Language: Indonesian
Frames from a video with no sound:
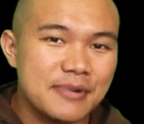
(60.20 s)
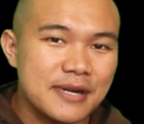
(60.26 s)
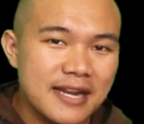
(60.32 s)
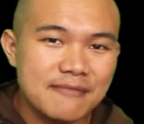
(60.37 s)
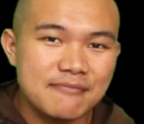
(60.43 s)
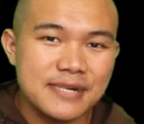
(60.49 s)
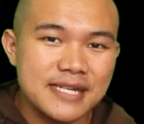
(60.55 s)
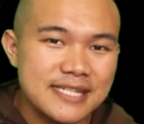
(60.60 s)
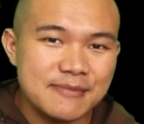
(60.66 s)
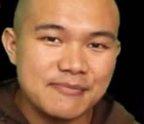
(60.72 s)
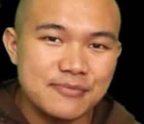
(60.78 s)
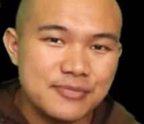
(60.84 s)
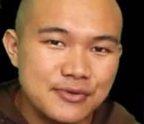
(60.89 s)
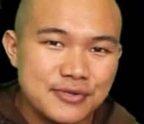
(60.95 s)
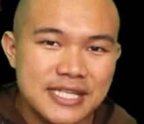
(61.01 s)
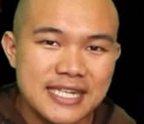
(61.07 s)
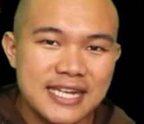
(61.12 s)
pernah
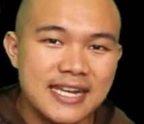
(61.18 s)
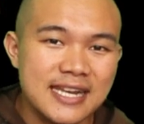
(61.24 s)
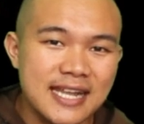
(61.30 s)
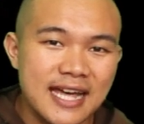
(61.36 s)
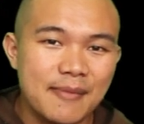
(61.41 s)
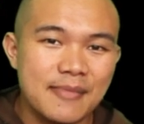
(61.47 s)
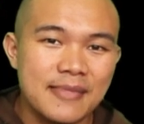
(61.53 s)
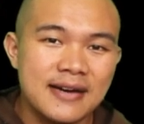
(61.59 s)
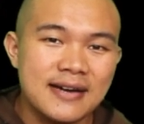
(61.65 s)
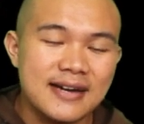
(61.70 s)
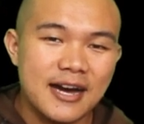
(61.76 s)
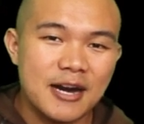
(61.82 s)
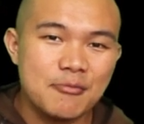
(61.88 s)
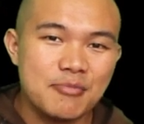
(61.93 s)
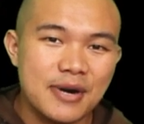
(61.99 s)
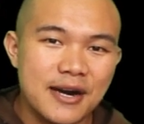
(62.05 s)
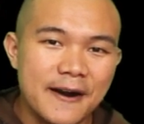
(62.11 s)
bersembunyi dan eh,
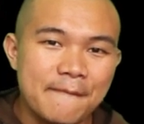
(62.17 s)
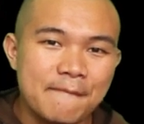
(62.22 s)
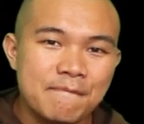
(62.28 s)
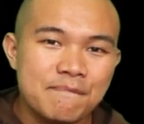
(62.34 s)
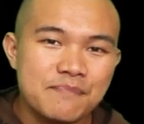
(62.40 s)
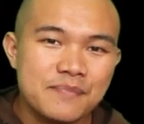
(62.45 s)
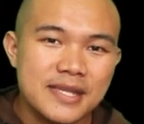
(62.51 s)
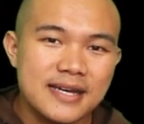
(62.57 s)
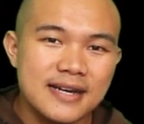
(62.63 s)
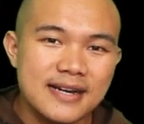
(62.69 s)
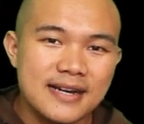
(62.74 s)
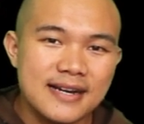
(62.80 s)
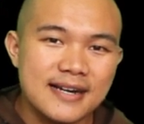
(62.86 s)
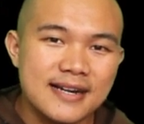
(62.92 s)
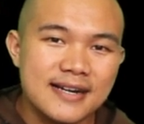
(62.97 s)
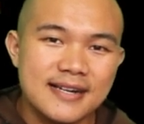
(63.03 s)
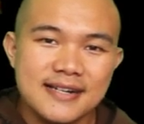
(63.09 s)
apa
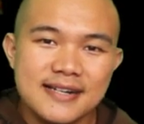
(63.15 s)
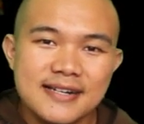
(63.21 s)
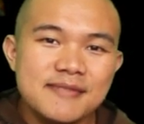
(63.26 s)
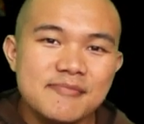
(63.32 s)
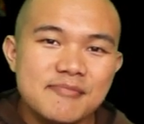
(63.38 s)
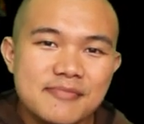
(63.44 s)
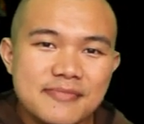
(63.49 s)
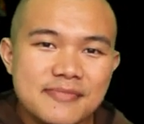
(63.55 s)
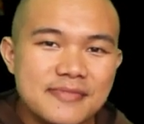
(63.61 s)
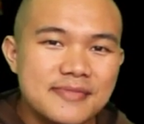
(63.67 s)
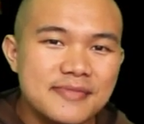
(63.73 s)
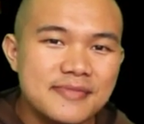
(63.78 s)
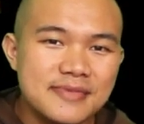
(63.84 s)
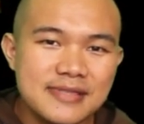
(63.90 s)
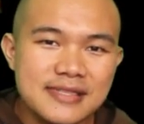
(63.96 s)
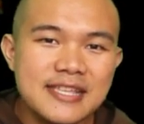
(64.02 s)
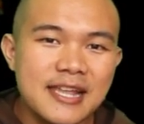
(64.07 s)
uh,
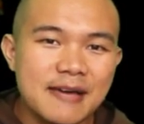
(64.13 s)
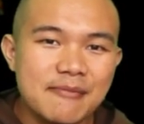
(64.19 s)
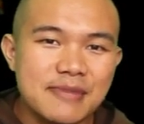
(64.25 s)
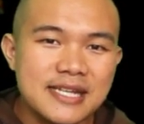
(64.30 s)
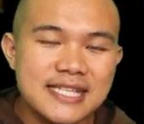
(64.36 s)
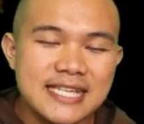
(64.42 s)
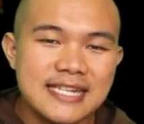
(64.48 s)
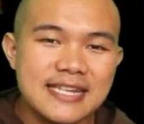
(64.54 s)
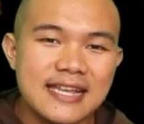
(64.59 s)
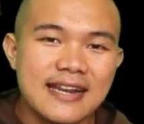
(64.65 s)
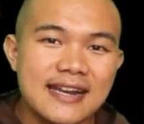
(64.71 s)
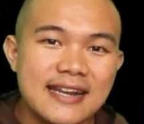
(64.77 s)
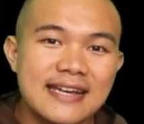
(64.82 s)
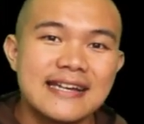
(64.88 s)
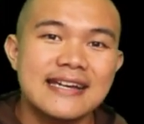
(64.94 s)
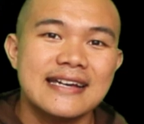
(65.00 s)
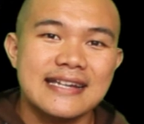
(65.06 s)
tidak bersinar.
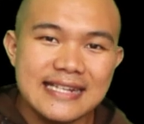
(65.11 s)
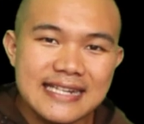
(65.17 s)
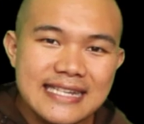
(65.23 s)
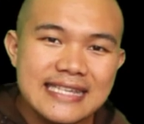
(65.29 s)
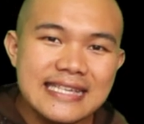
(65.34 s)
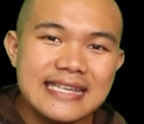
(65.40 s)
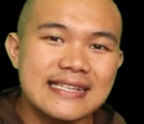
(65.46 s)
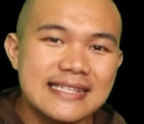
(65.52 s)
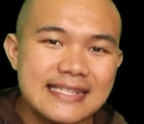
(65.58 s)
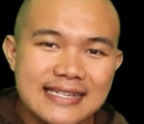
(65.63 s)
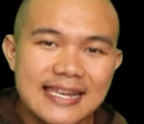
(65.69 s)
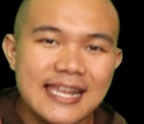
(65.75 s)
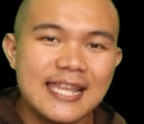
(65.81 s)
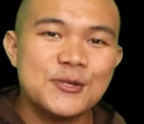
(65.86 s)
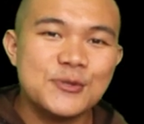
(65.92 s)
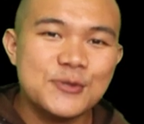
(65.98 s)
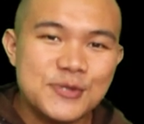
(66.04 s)
Dia
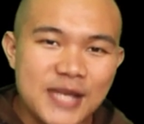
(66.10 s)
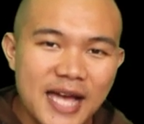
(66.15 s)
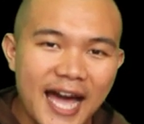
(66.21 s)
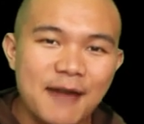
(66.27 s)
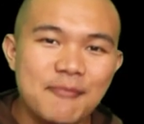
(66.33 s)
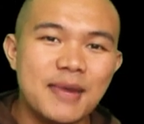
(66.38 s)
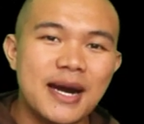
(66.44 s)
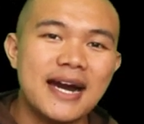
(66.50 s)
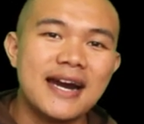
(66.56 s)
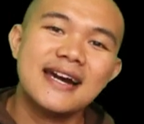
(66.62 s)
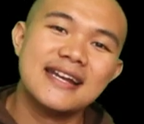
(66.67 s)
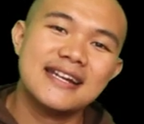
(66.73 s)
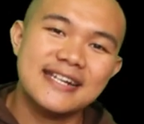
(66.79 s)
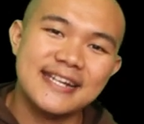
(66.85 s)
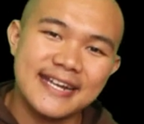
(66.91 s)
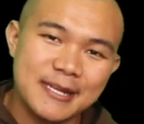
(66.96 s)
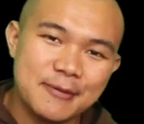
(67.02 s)
selalu sama
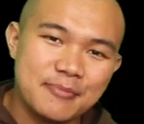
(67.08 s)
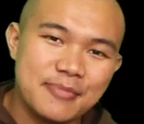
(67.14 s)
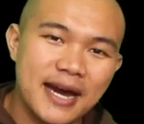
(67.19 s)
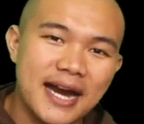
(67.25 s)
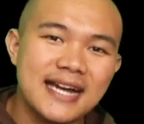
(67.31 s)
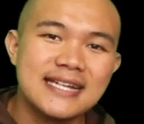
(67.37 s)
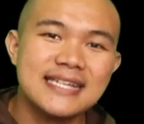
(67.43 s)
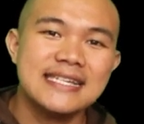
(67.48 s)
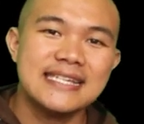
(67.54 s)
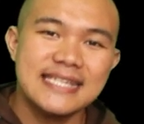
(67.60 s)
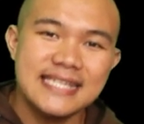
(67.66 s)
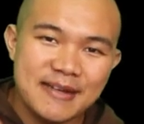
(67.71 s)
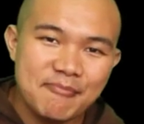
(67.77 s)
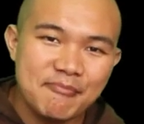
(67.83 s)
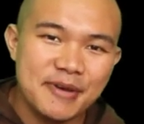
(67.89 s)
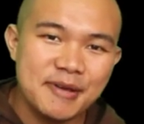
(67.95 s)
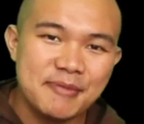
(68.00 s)
dari pagi
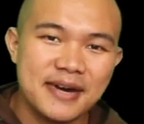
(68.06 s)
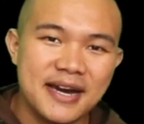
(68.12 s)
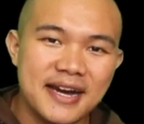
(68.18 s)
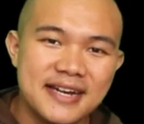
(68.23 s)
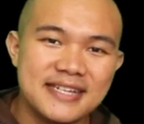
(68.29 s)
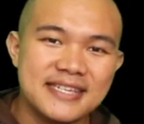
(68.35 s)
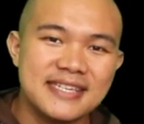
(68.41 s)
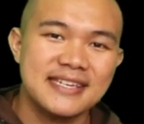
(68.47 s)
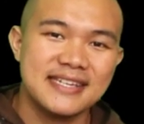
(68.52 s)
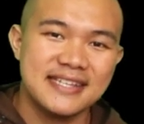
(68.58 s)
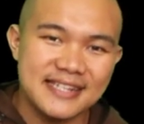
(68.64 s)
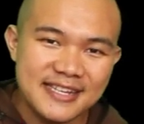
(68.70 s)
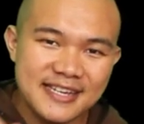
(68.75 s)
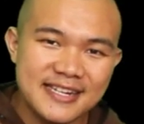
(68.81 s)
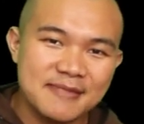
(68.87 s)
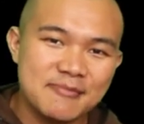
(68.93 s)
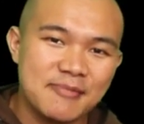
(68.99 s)
sampai pagi,
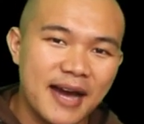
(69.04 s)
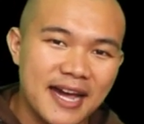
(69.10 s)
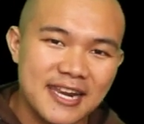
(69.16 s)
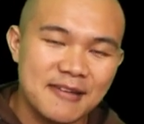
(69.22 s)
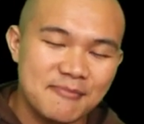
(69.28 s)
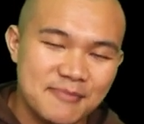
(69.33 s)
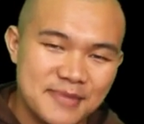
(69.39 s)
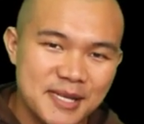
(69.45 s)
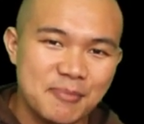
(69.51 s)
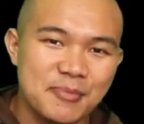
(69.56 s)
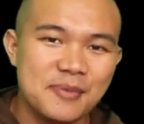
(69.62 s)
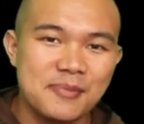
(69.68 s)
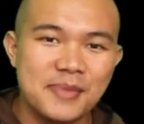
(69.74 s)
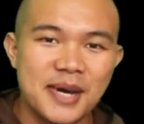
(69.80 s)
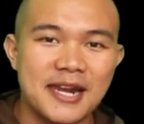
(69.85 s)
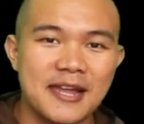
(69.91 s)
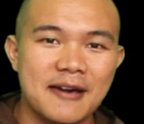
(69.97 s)
dari malam sampai
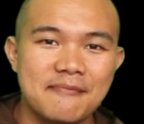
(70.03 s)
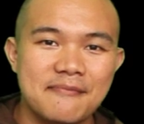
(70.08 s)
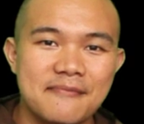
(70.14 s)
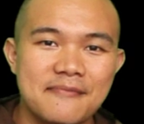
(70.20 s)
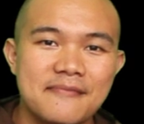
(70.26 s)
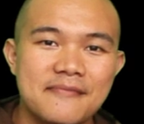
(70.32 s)
malam.